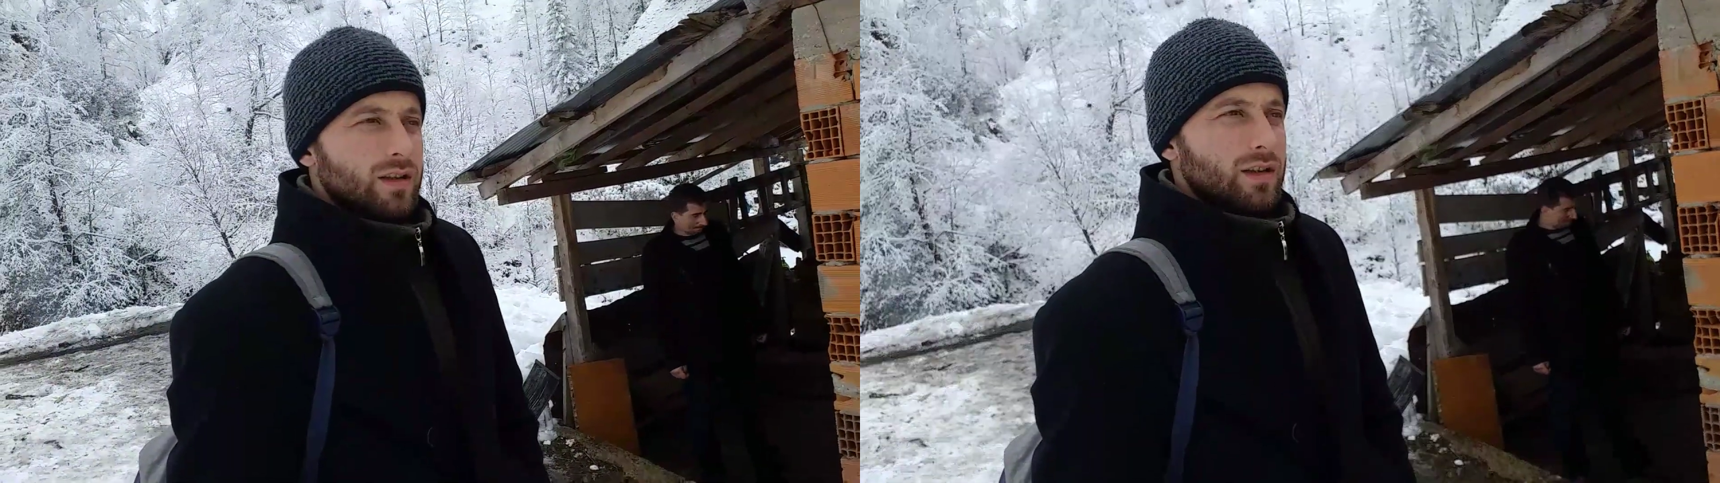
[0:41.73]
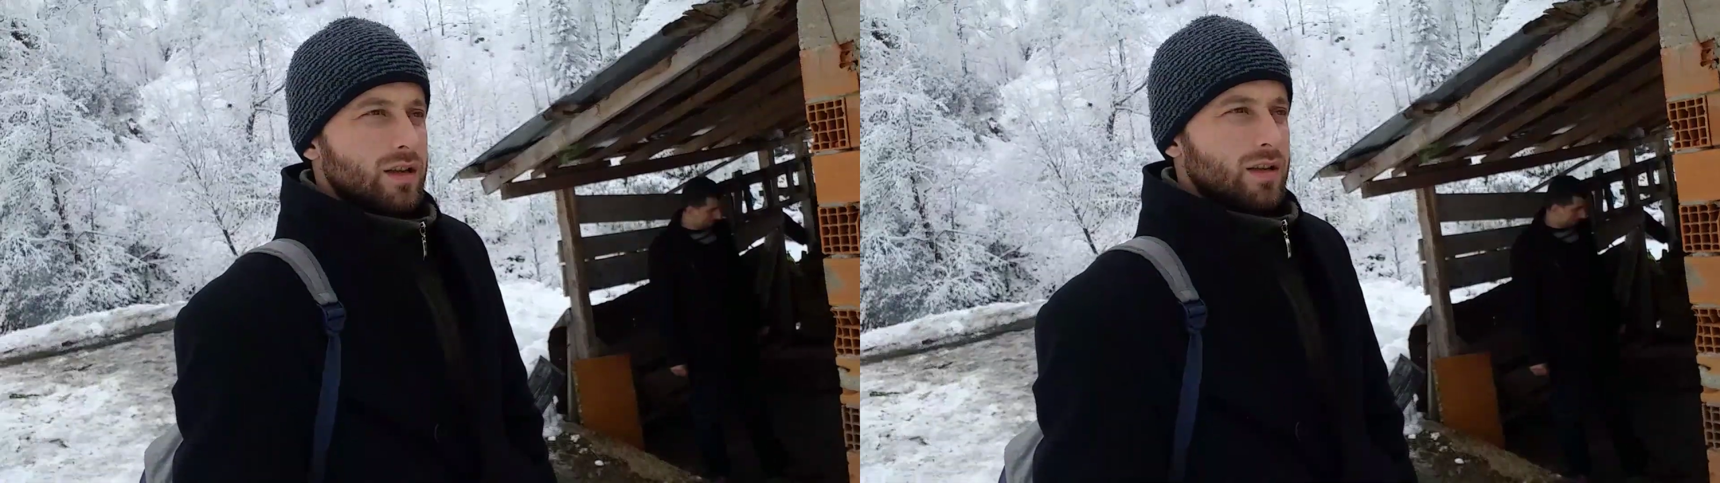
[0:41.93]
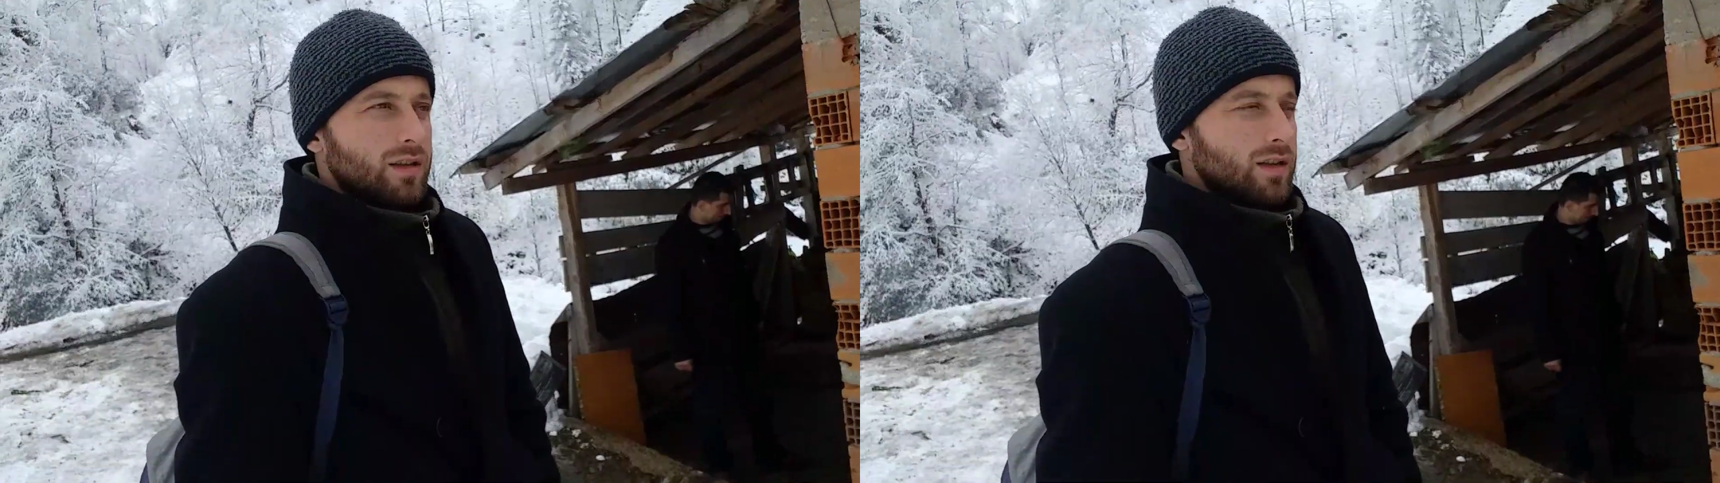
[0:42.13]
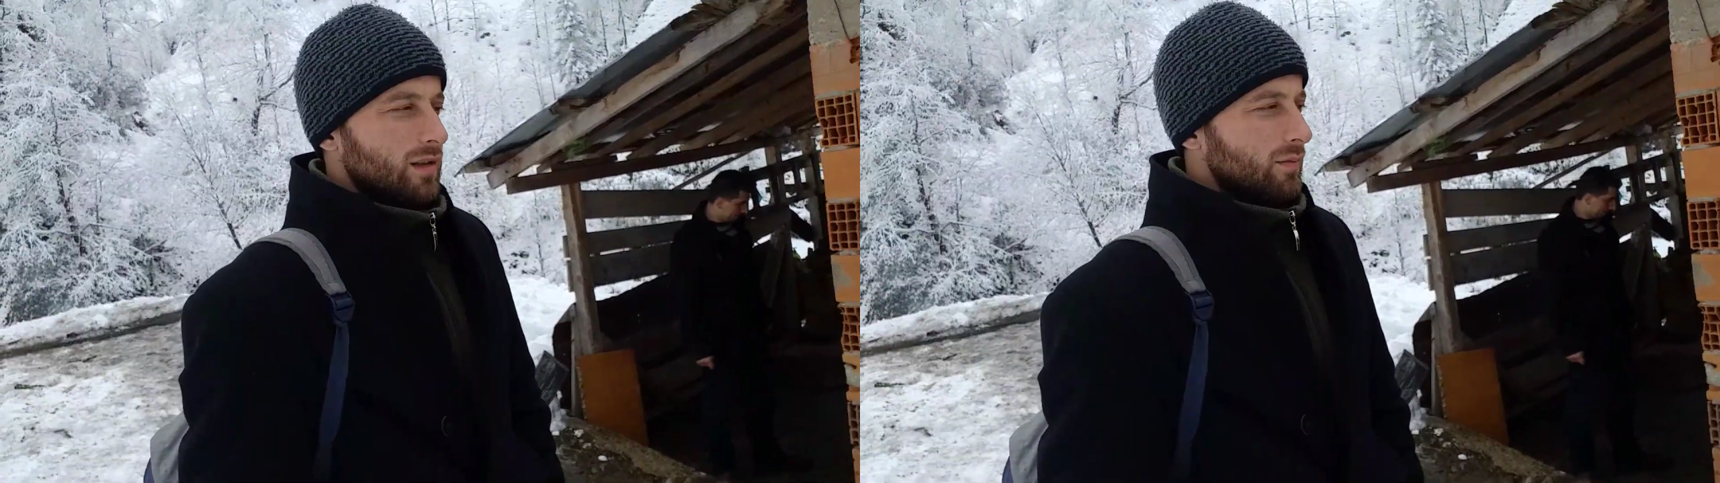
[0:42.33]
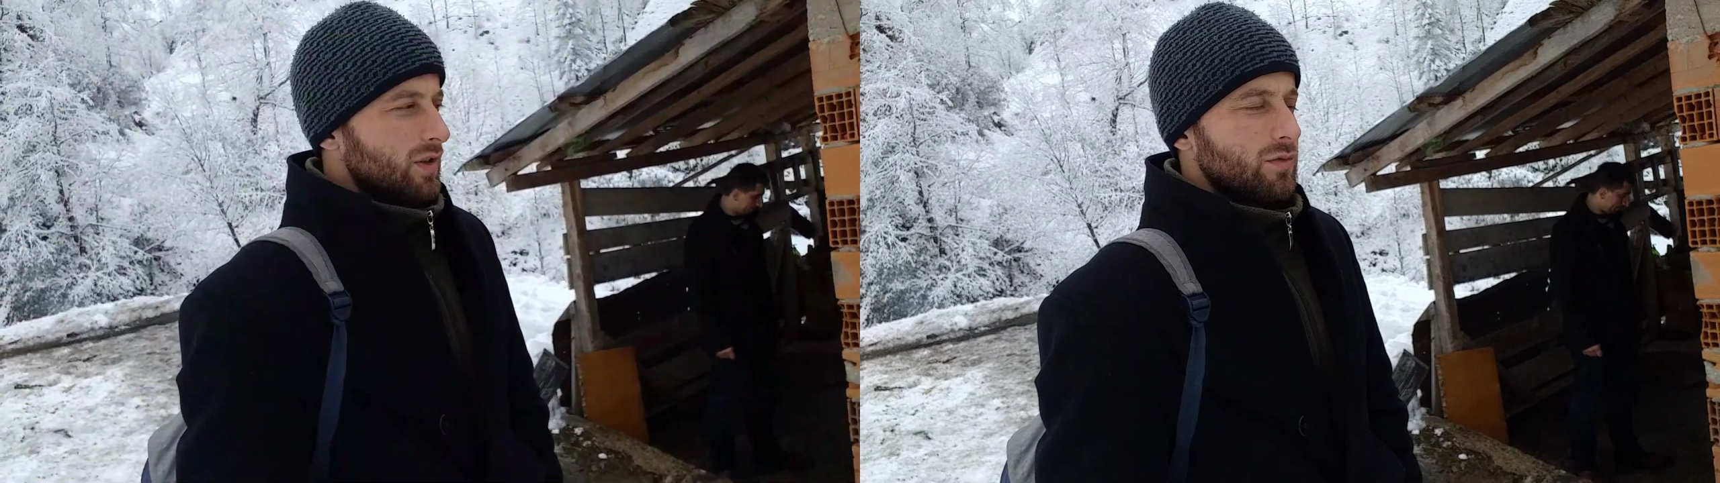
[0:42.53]
Gerçekten
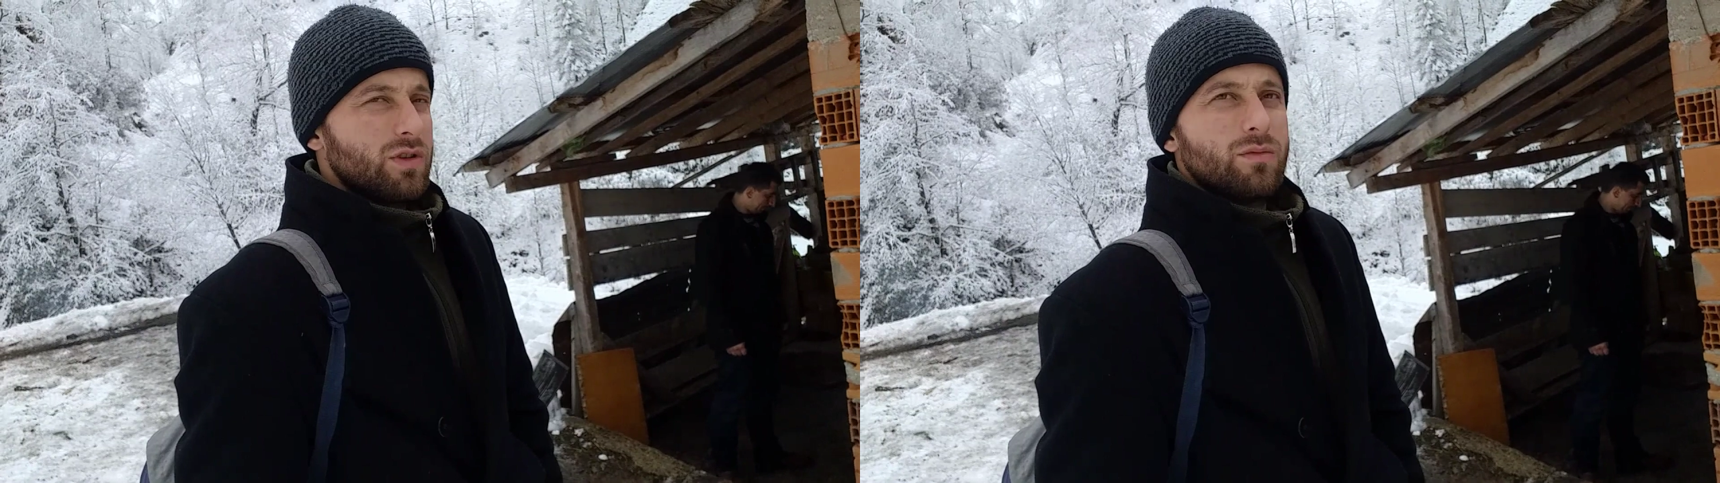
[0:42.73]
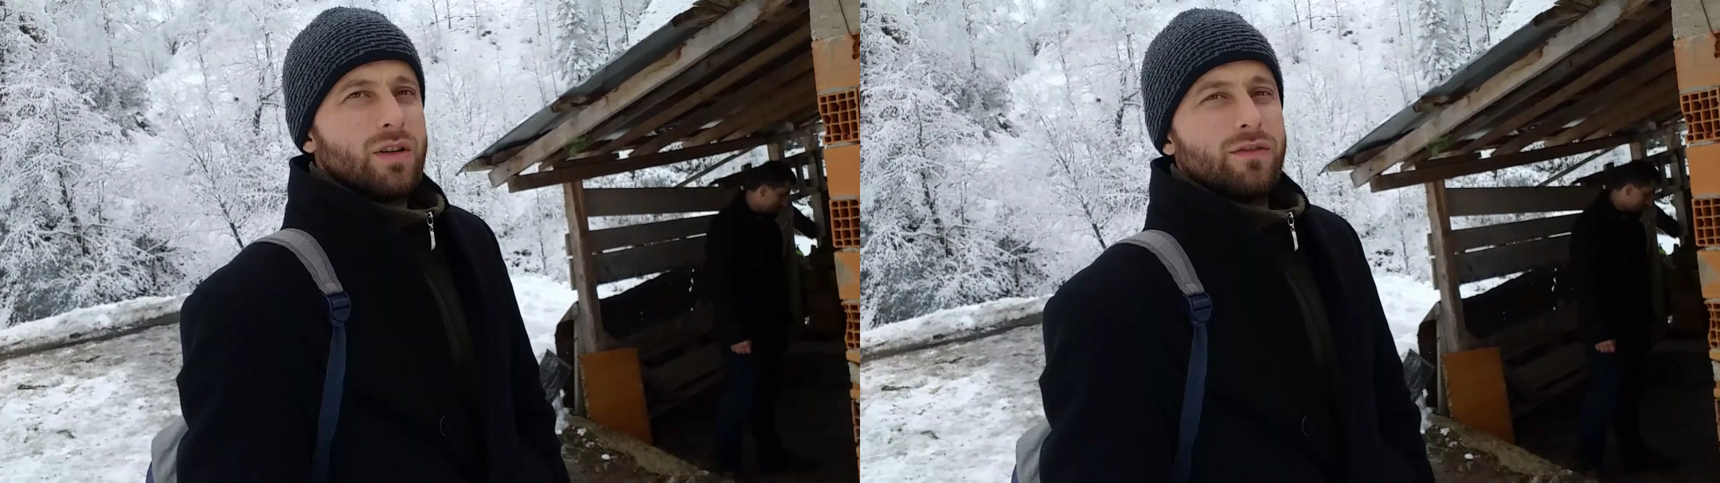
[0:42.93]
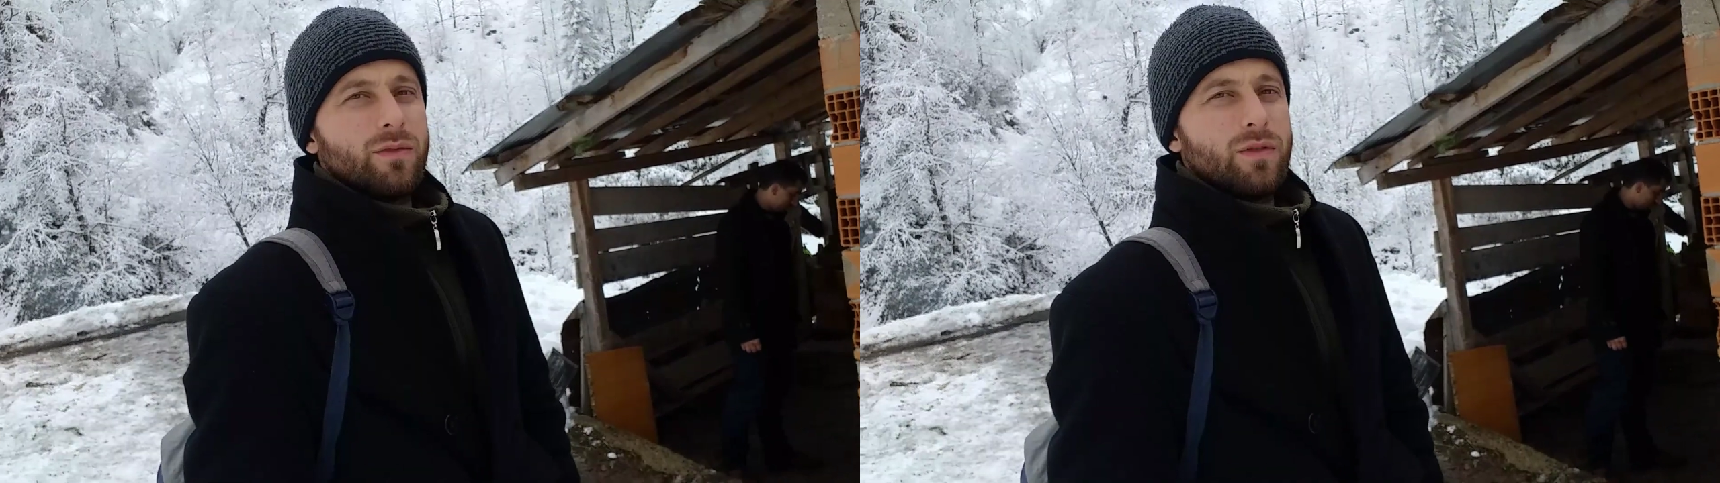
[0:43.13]
bizim için de Sayın